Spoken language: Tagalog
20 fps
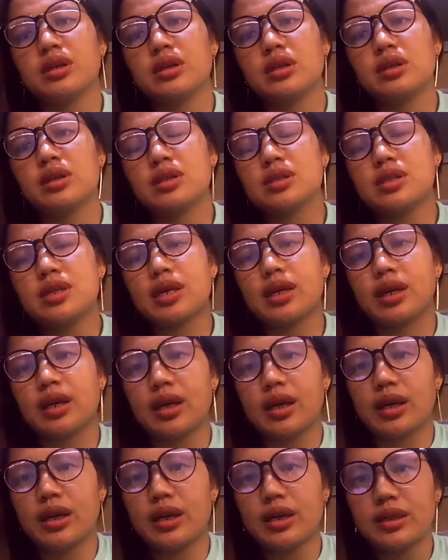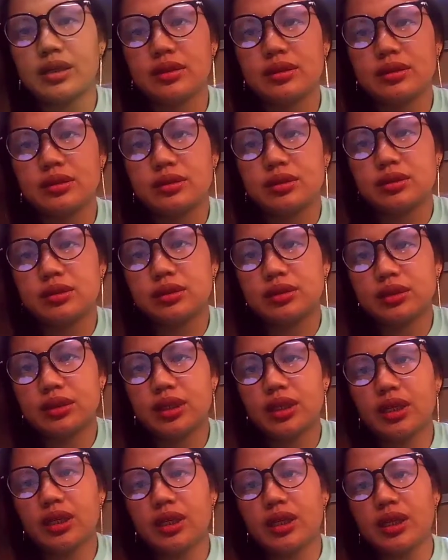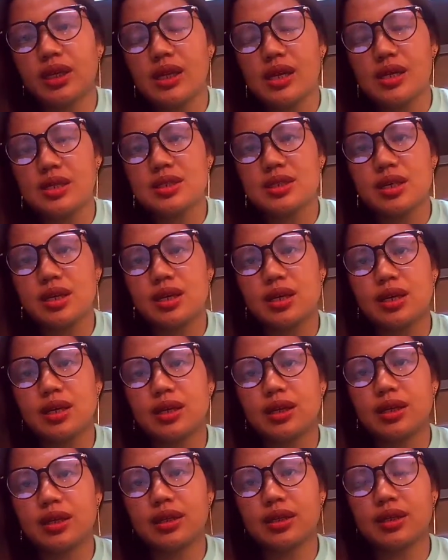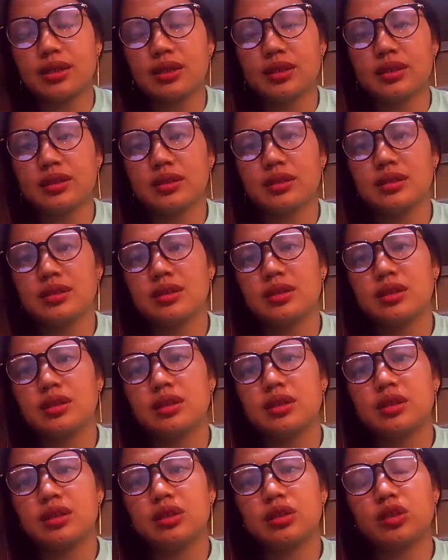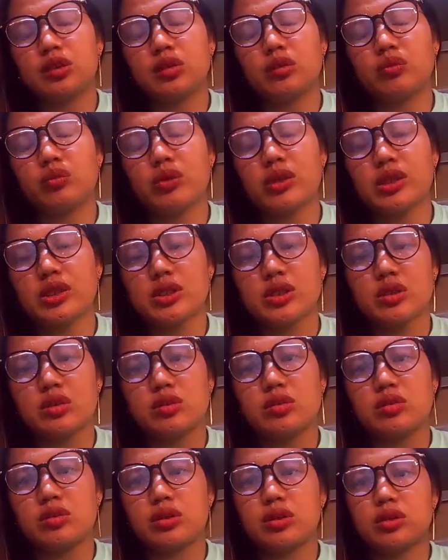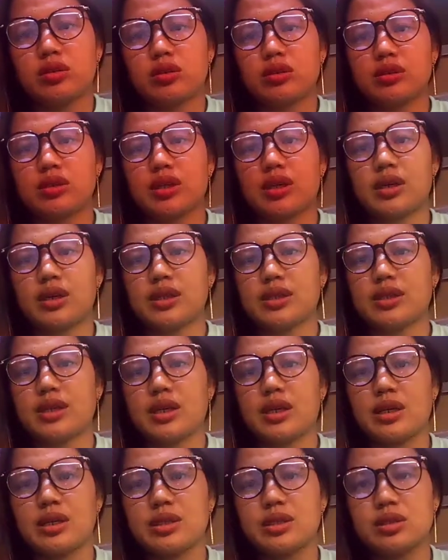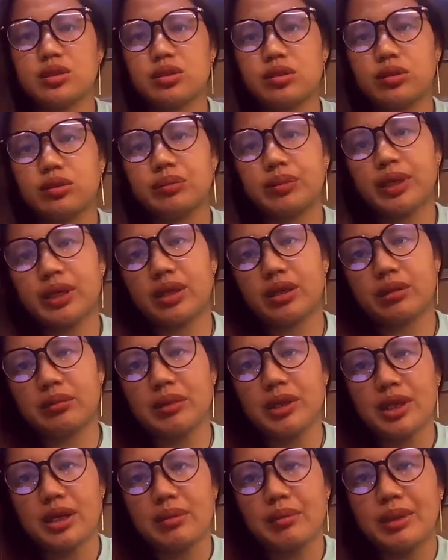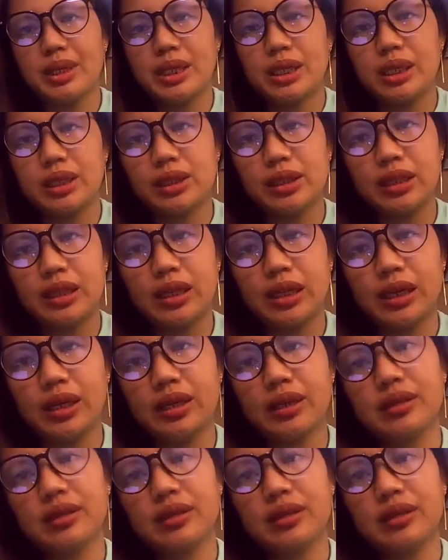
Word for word: kasi nga ang tingin nila sa itong pwesto ko itong sari-sari store parang minamaliit nila